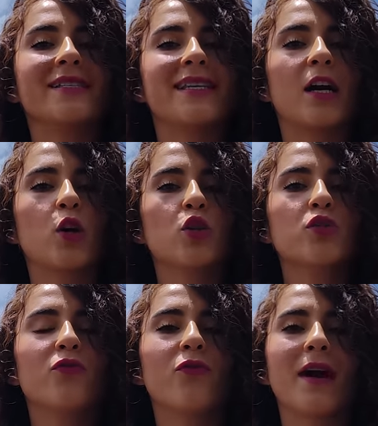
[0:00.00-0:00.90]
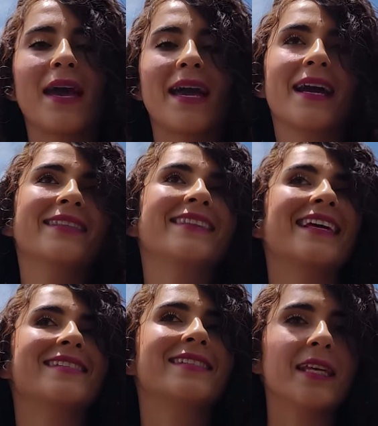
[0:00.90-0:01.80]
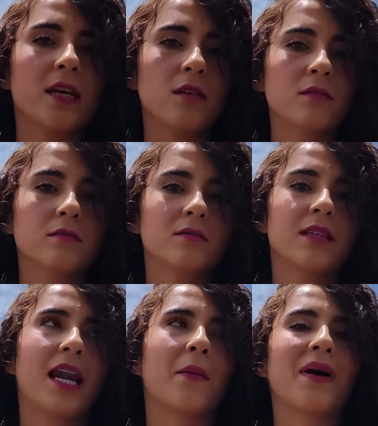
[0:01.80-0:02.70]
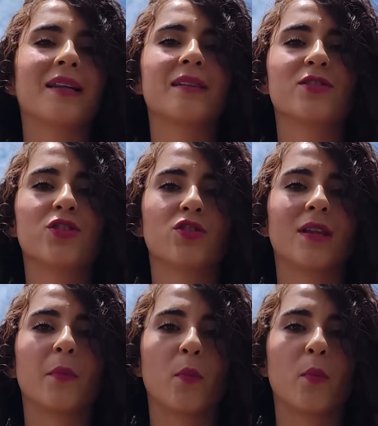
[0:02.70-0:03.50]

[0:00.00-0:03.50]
esta cruz fue testigo de la maldición de